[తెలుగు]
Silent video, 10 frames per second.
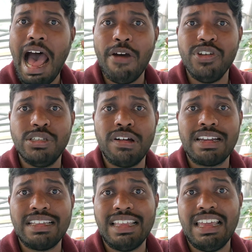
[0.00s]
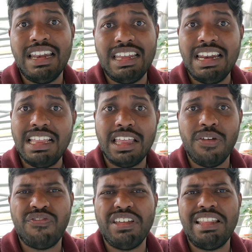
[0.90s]
ఆ విజువల్కి అయితే నేనైతే
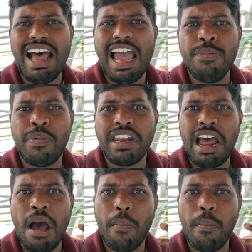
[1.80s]
ఫిదా అయిపోయిన